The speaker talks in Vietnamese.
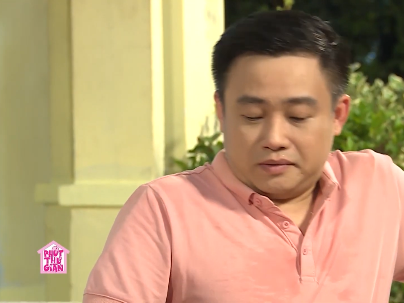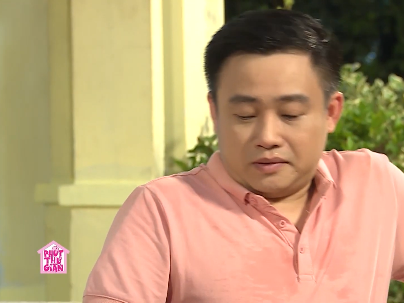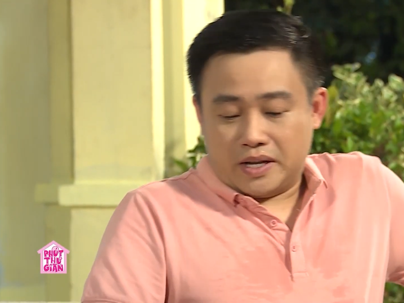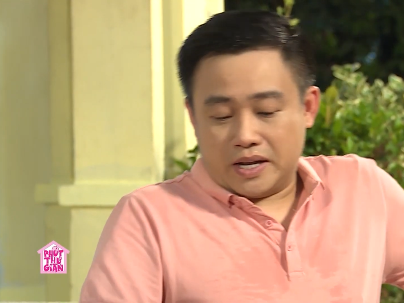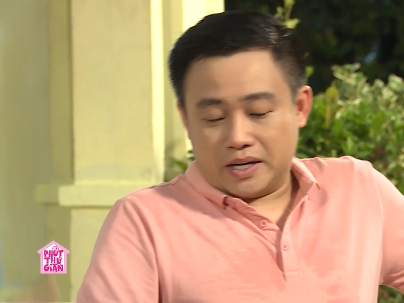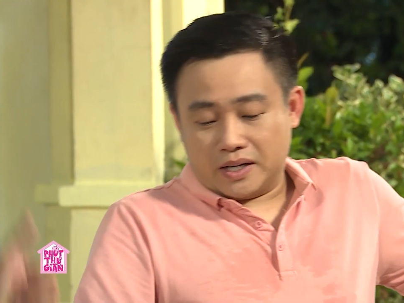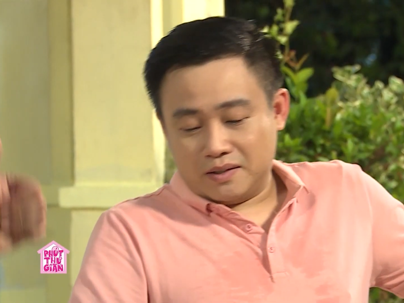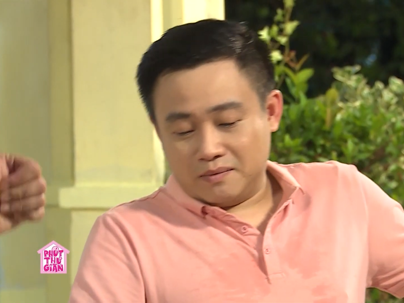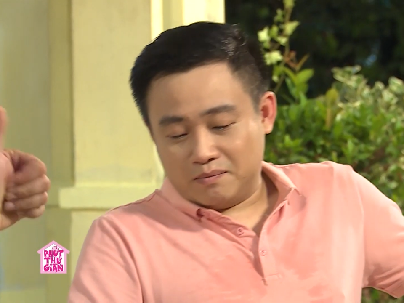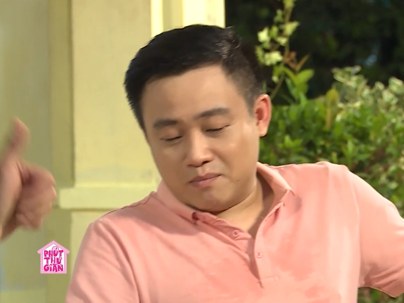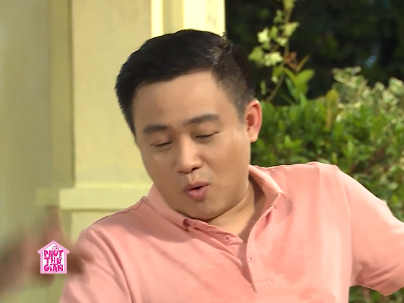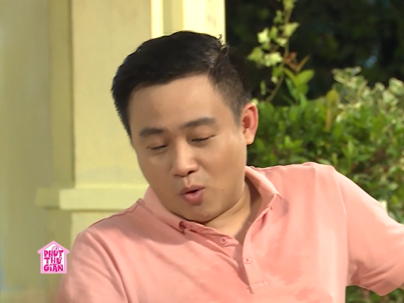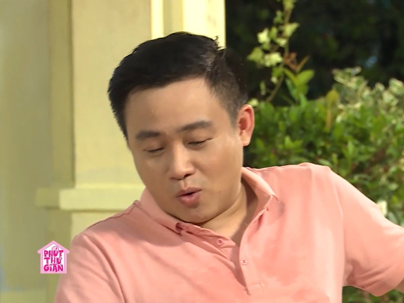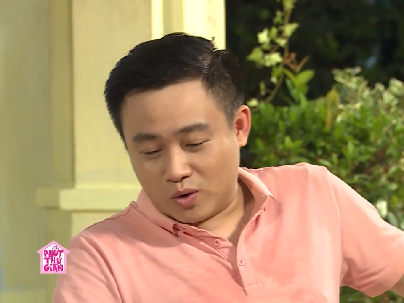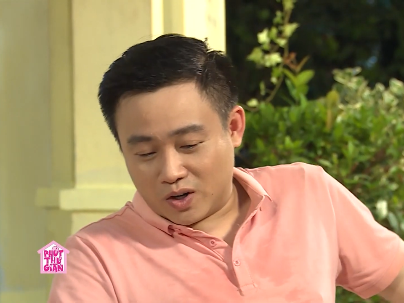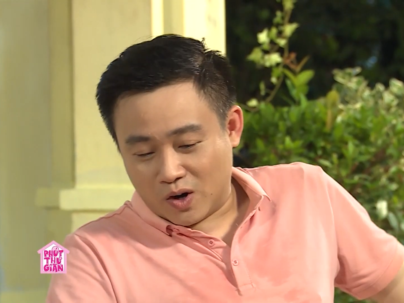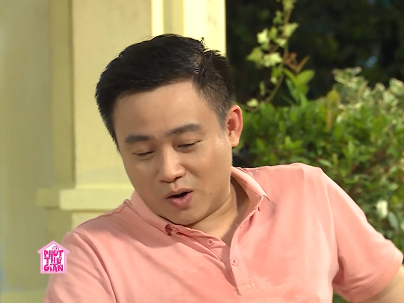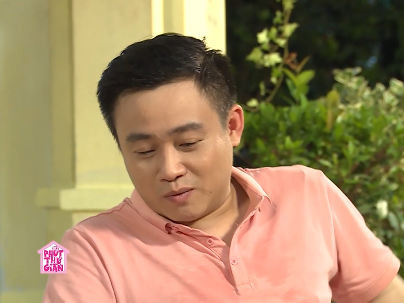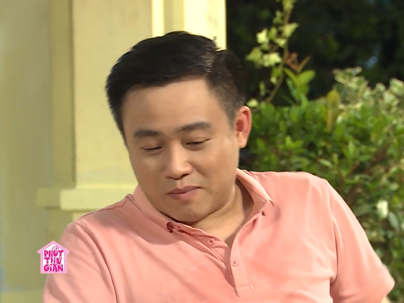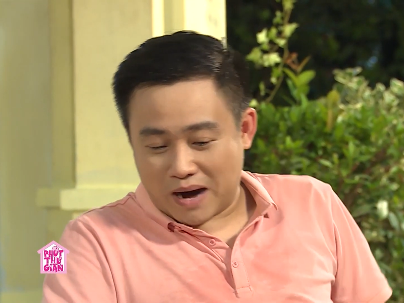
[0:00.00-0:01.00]
Thì có buồn
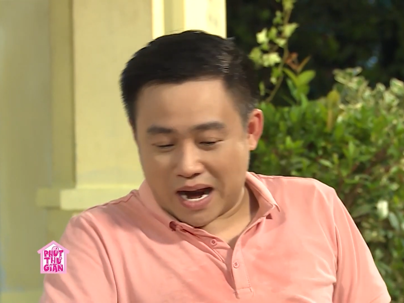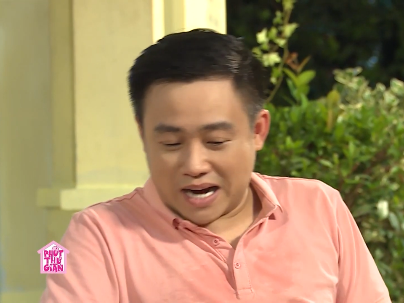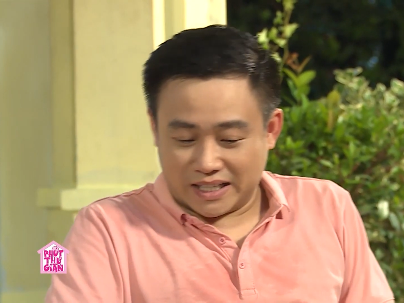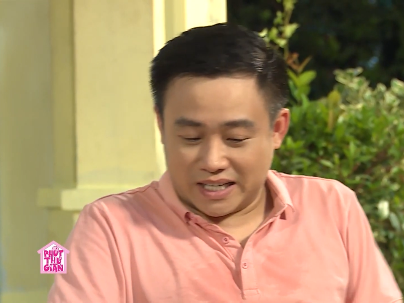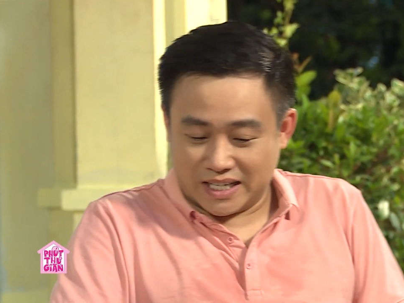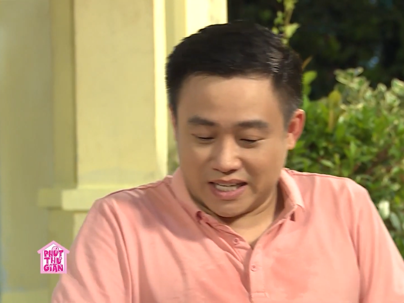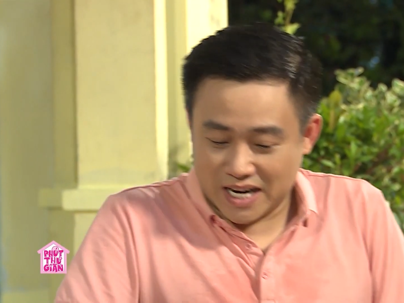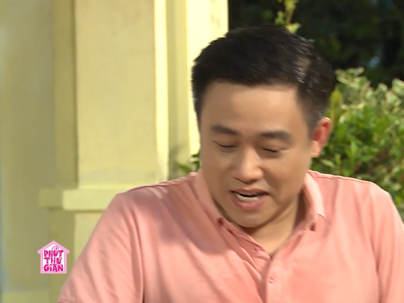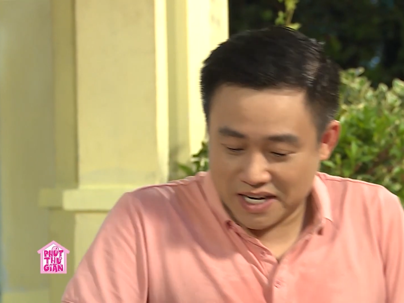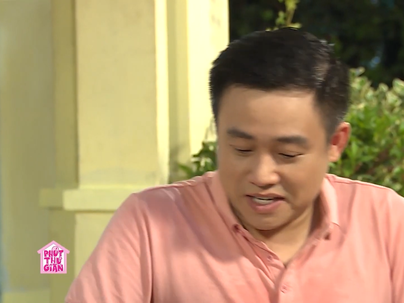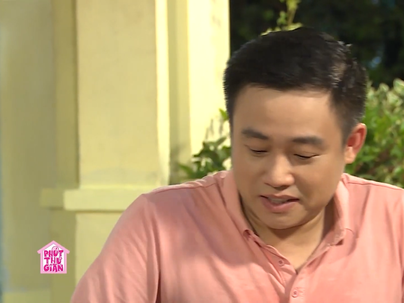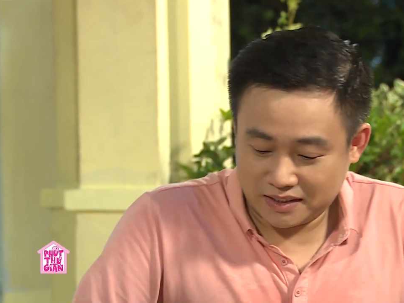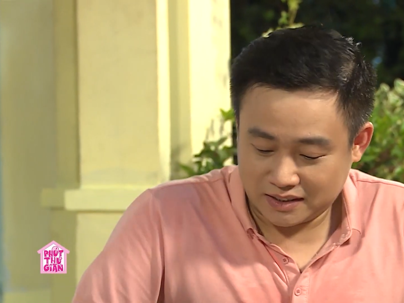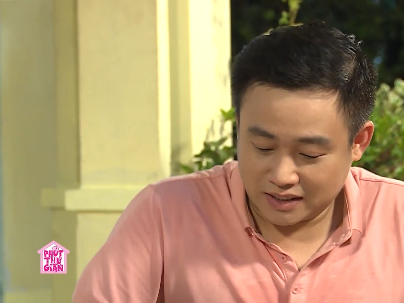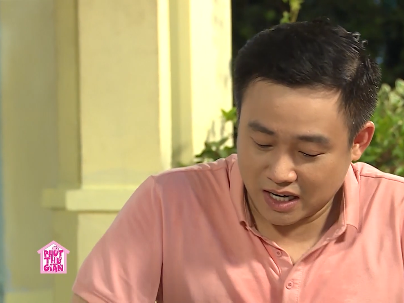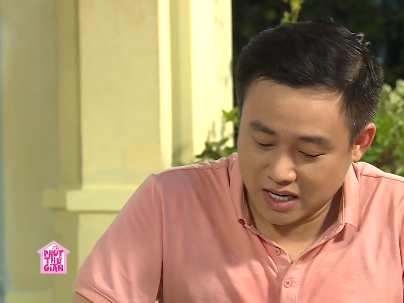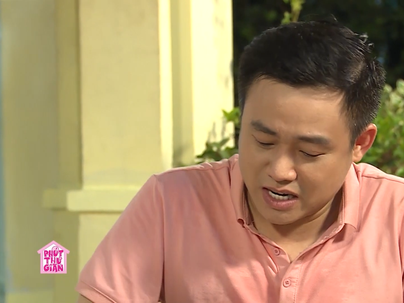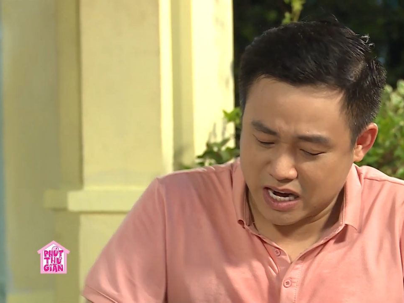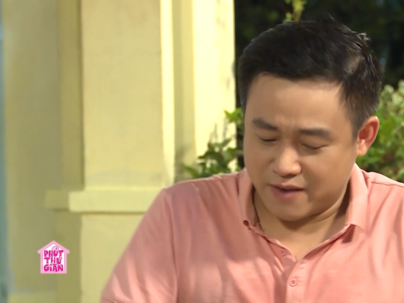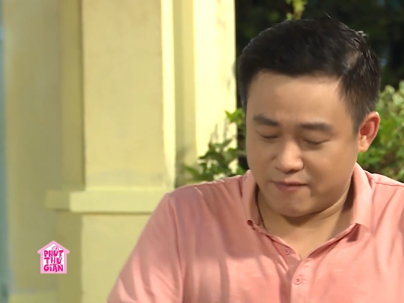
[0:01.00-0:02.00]
có một bạn gì ghê.
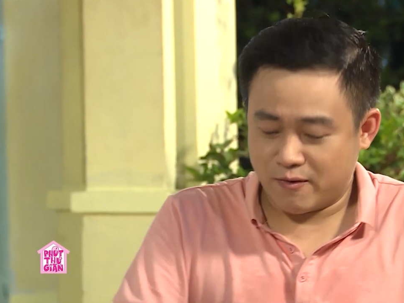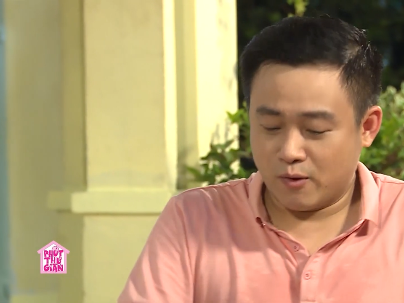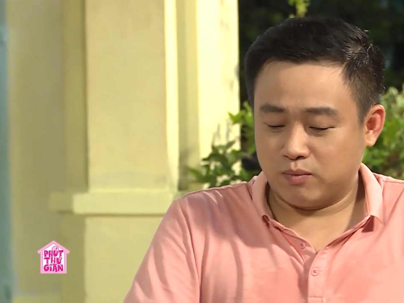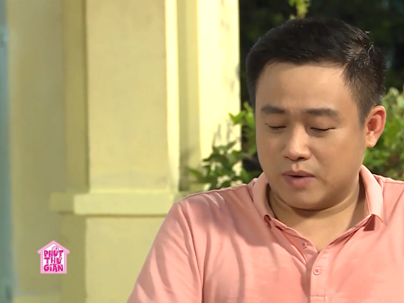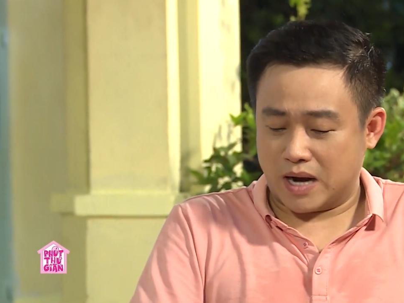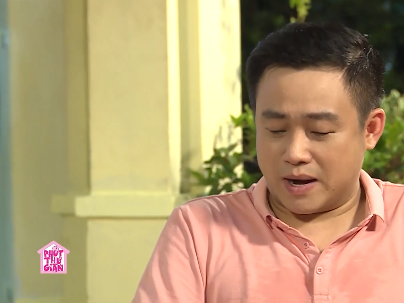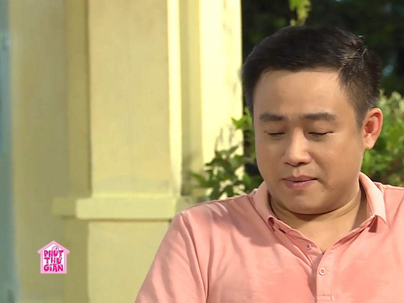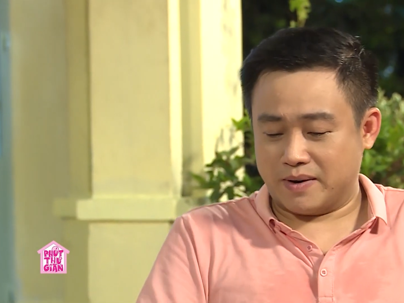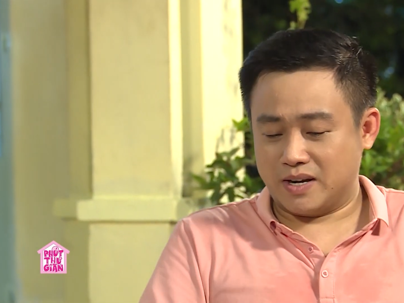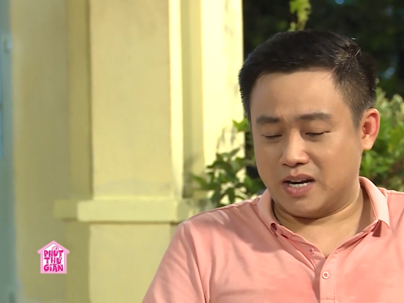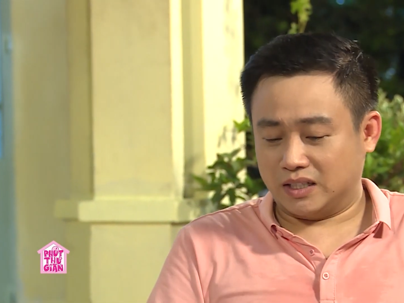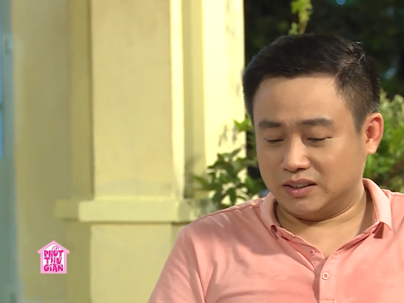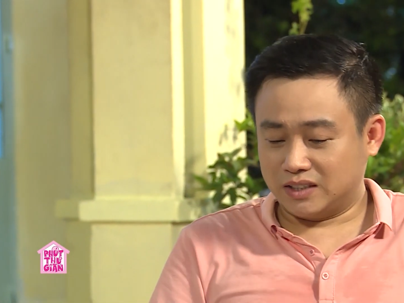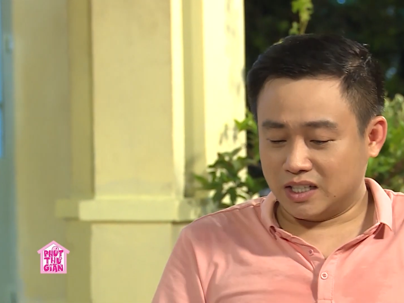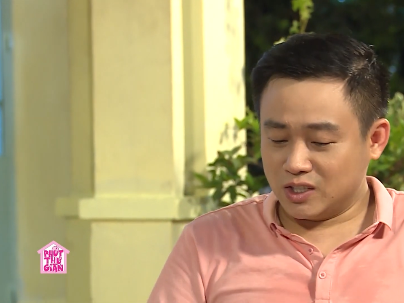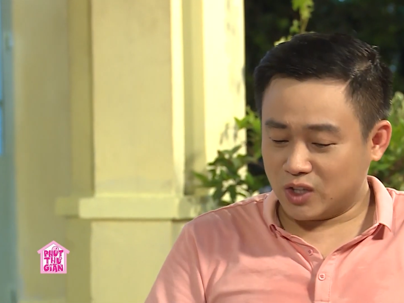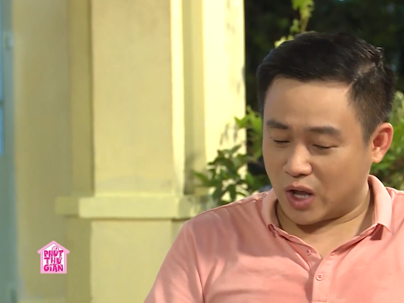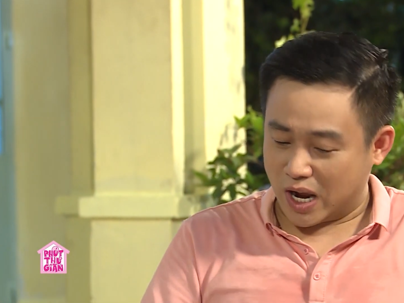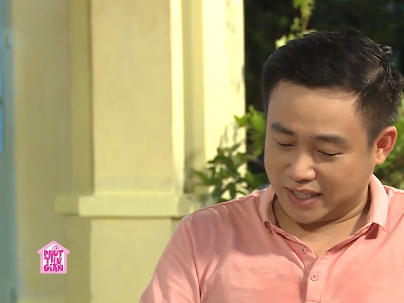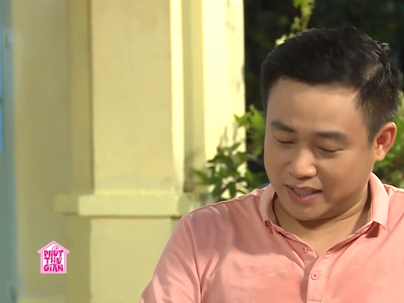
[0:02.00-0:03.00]
Tới giây phút này mà nó vẫn
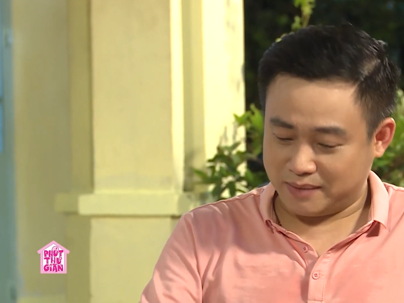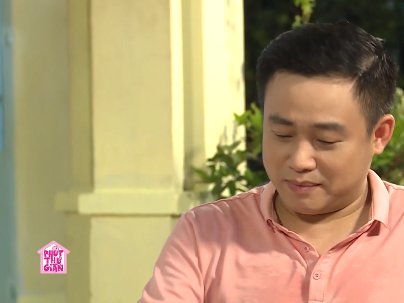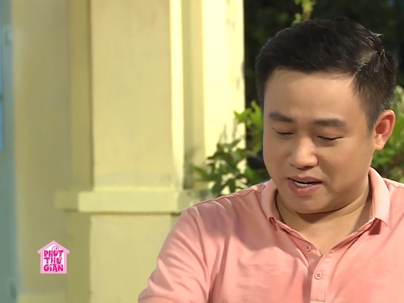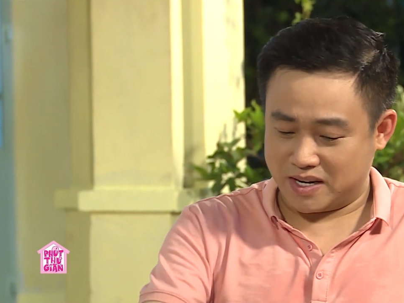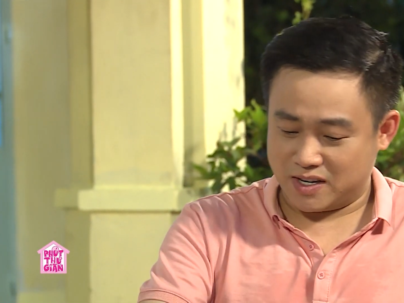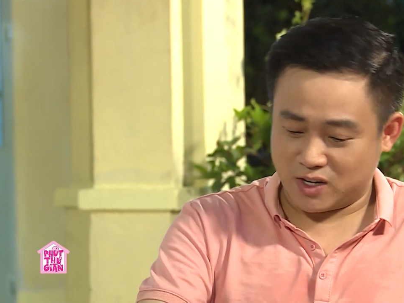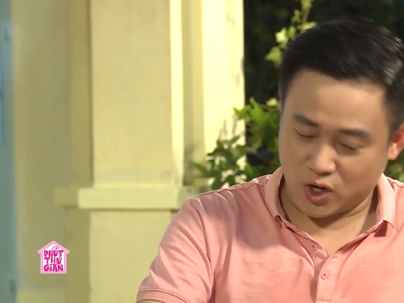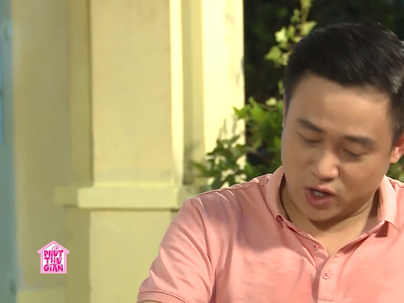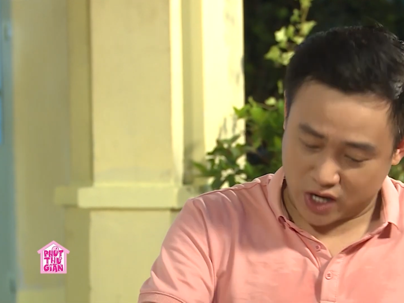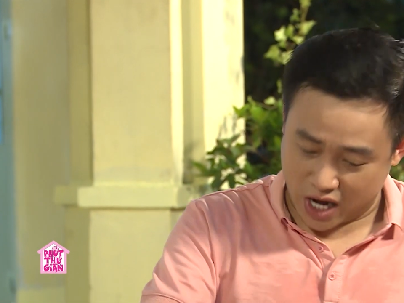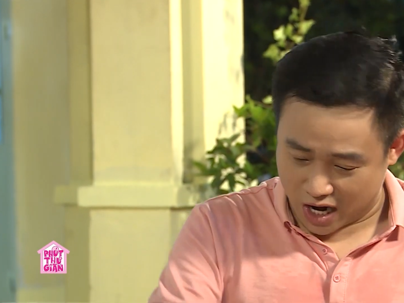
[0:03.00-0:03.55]
tính toán với mình. Nó